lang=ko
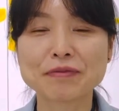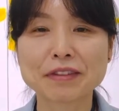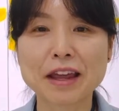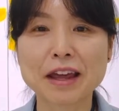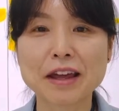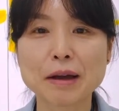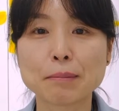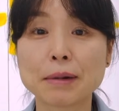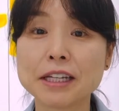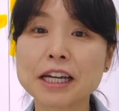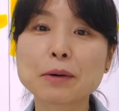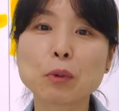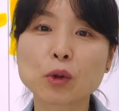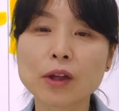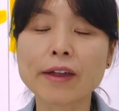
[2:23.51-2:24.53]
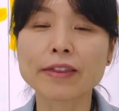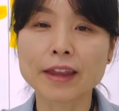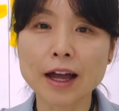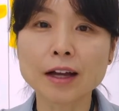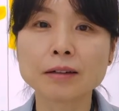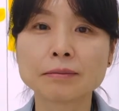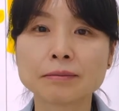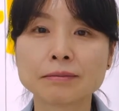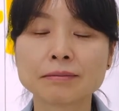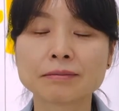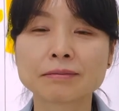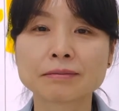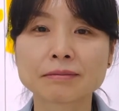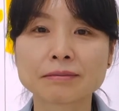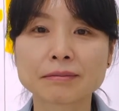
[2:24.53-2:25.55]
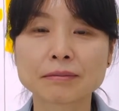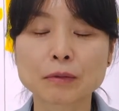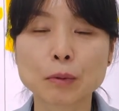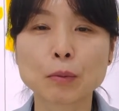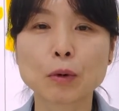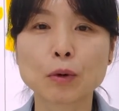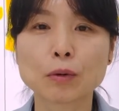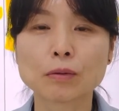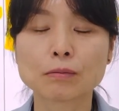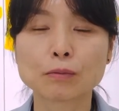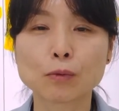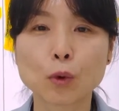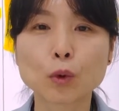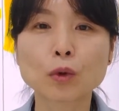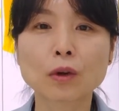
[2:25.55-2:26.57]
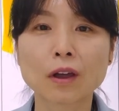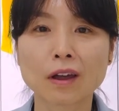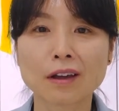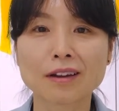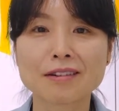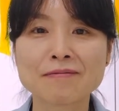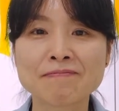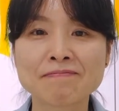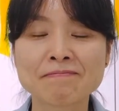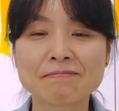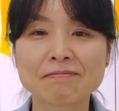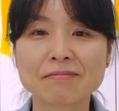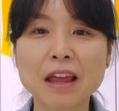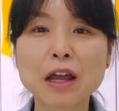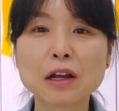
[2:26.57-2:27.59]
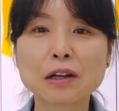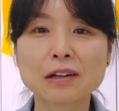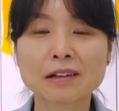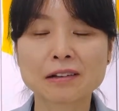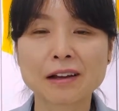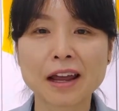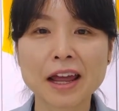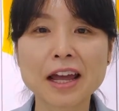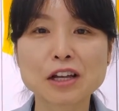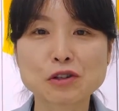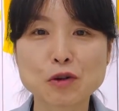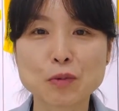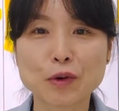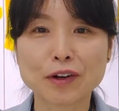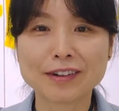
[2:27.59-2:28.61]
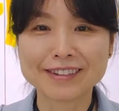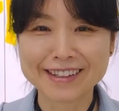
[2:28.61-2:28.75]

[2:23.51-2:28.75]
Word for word: 네, 만약에 못한다, 뭐, 뭐 어떻게? 내일 해야죠 뭐.